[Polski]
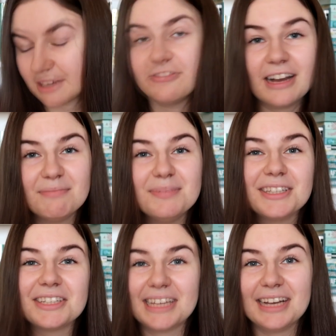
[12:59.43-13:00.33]

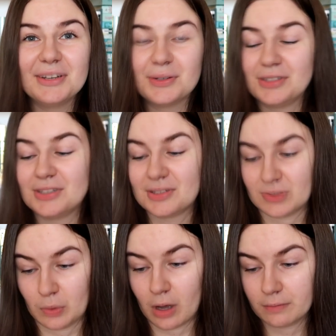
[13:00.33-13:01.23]
Wampir, jak rodzi się
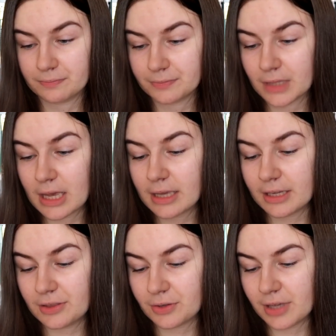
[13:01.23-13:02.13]
zło.
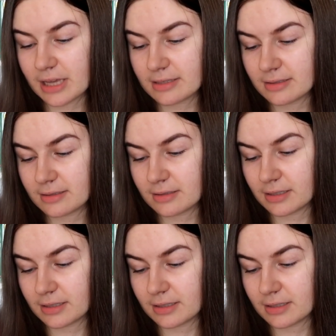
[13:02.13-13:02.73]
I to jest...